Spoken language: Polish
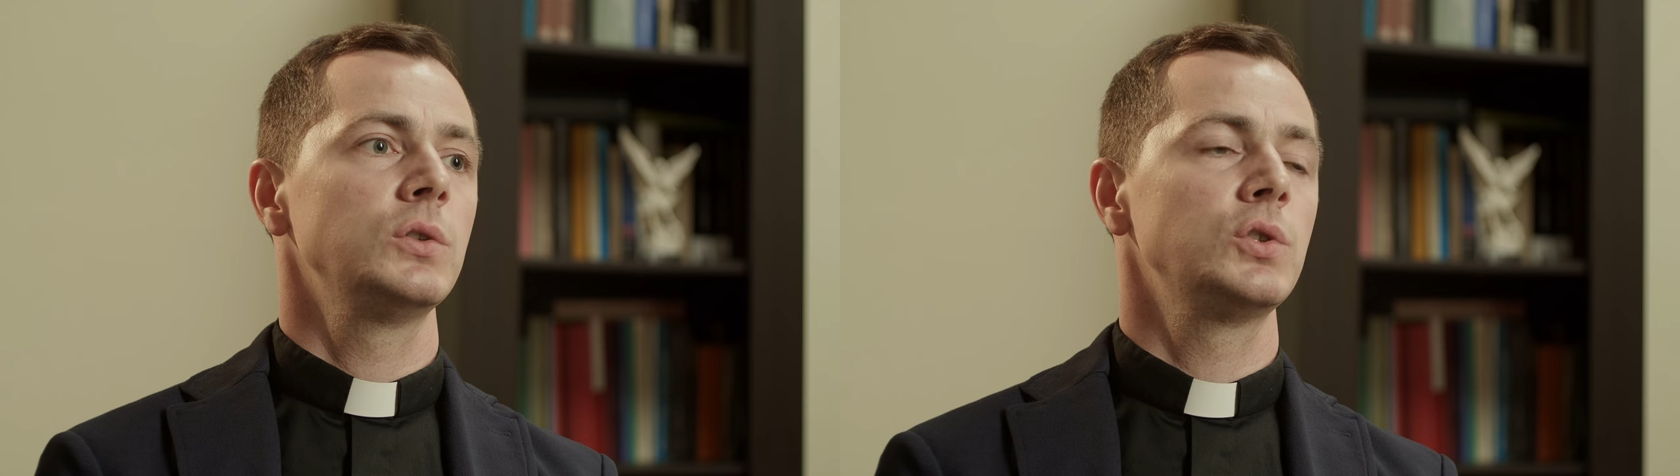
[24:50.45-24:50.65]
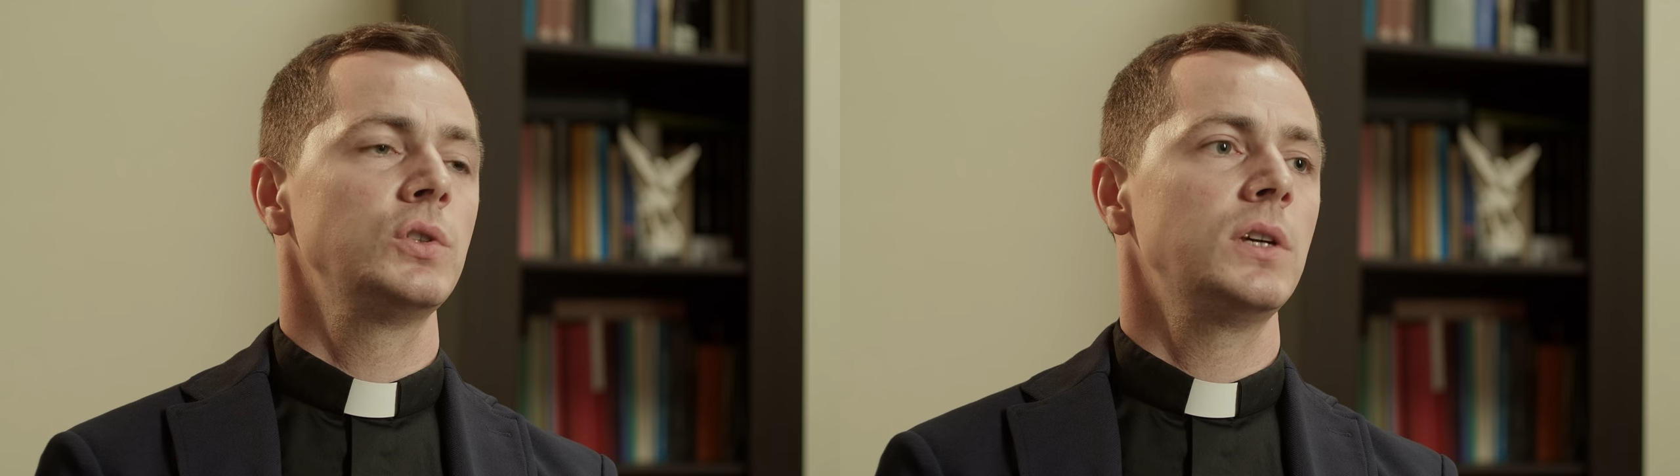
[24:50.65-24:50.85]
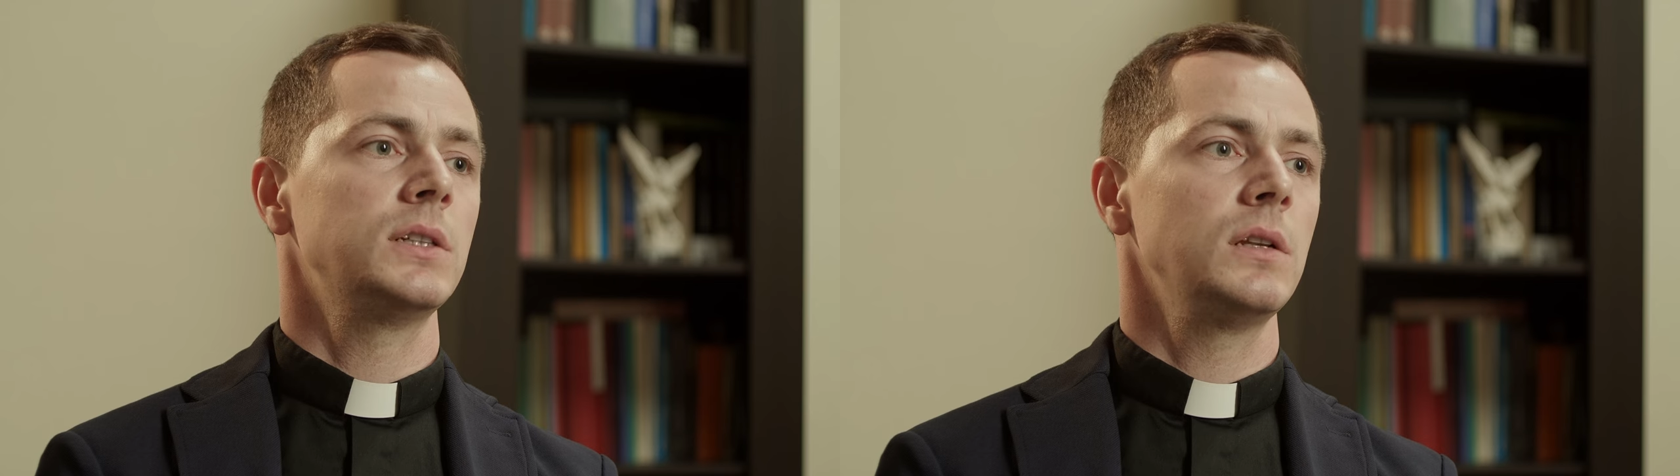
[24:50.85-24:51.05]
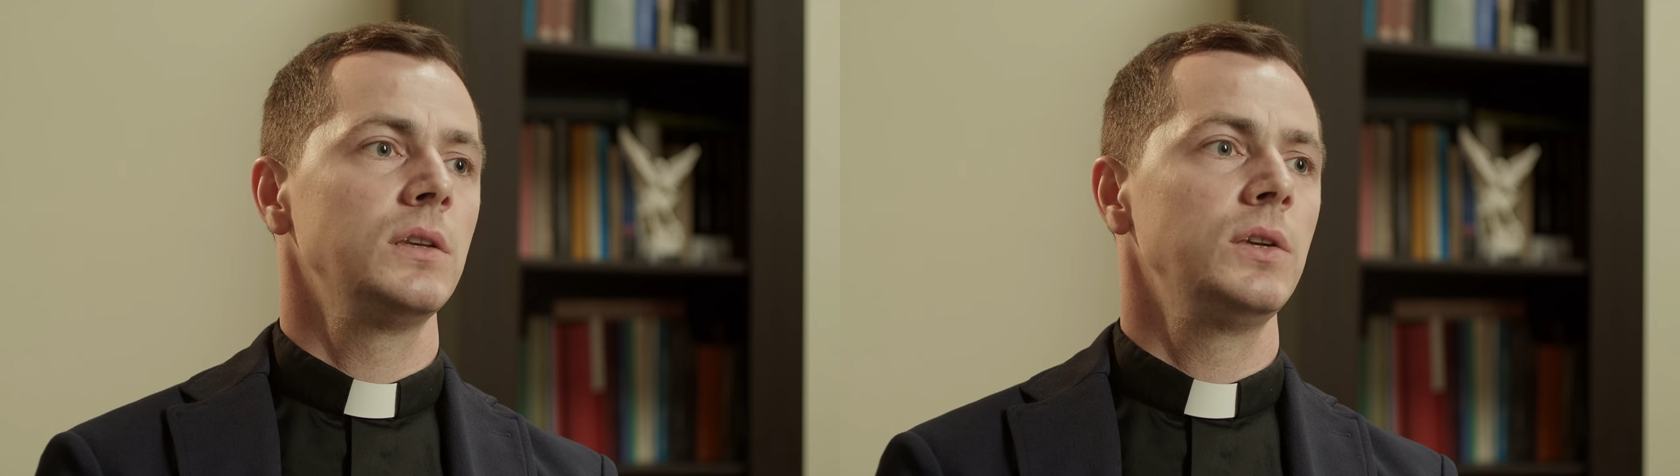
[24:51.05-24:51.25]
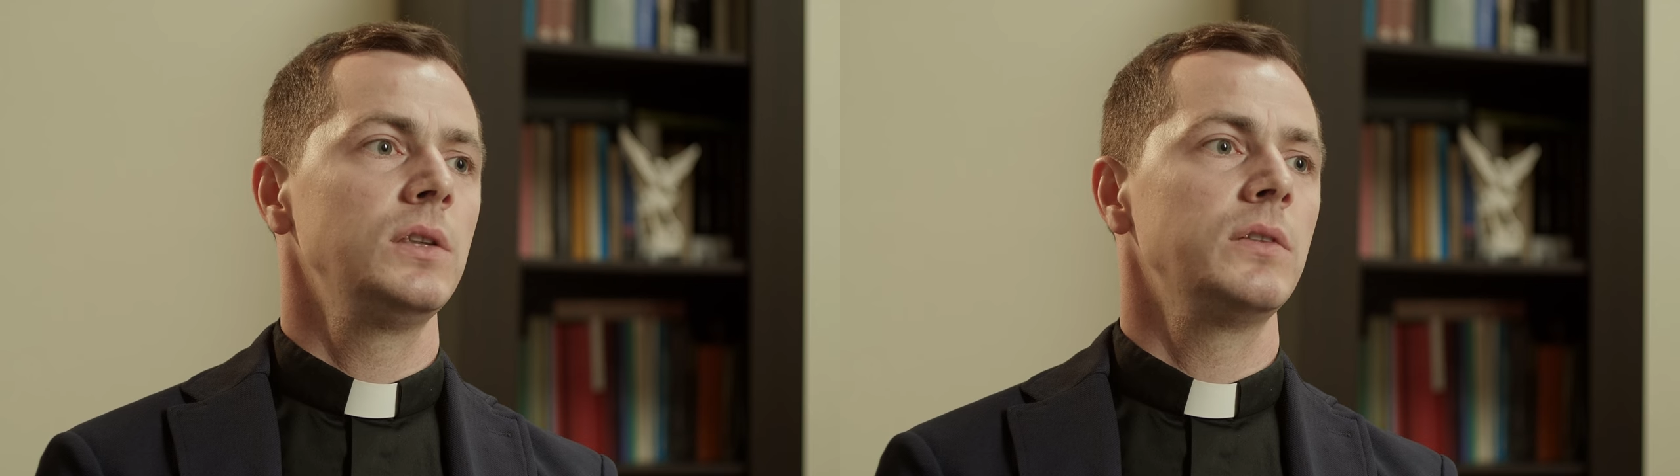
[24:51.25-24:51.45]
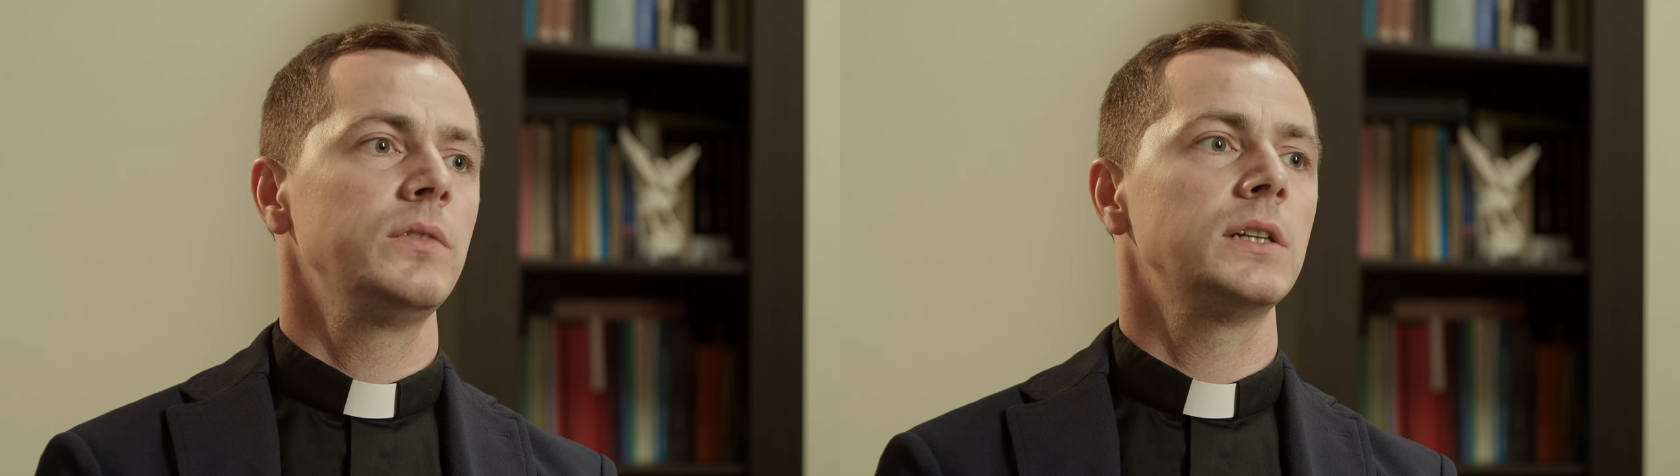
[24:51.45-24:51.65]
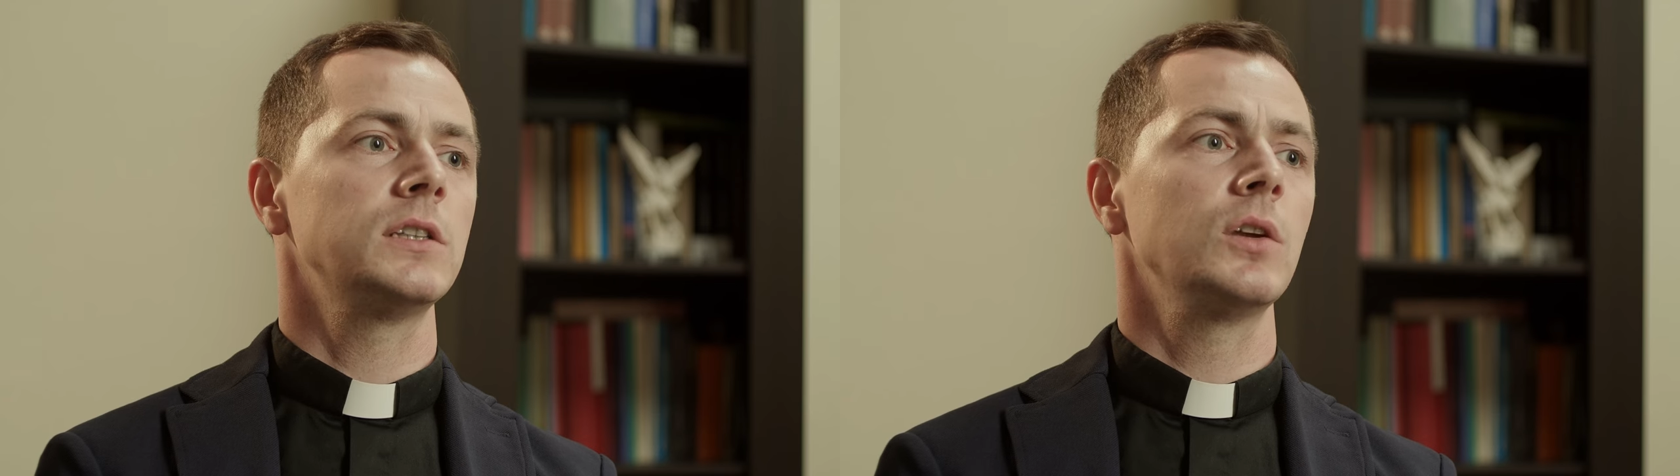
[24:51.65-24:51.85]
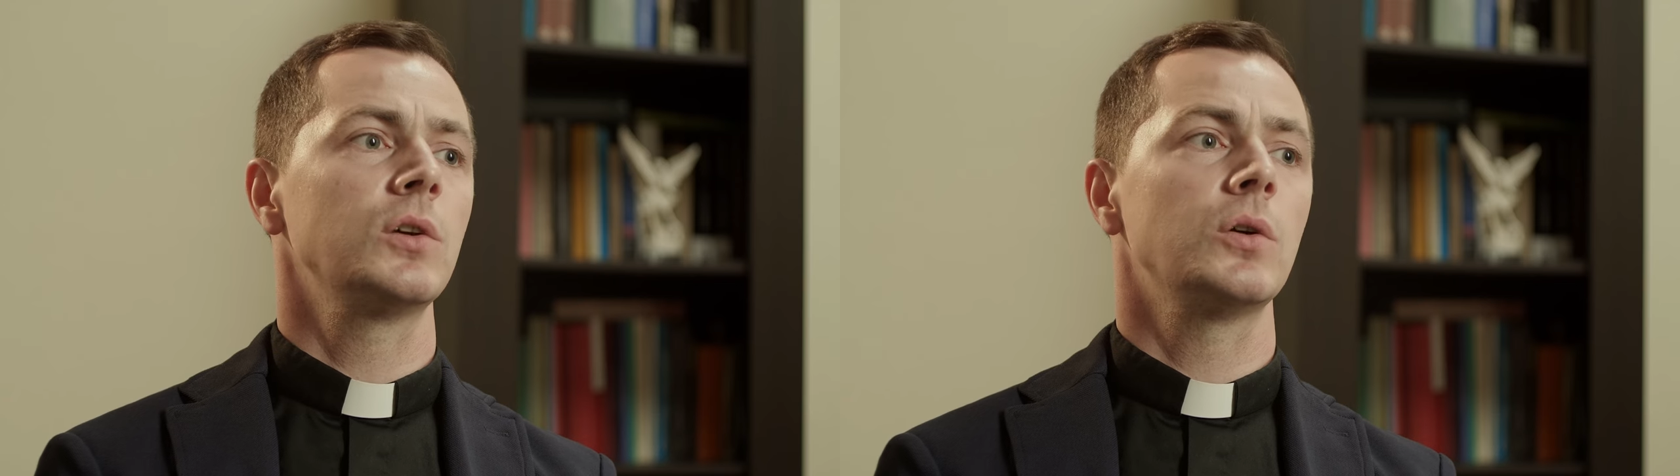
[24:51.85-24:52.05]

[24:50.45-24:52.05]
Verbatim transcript: życie religijne wiernych,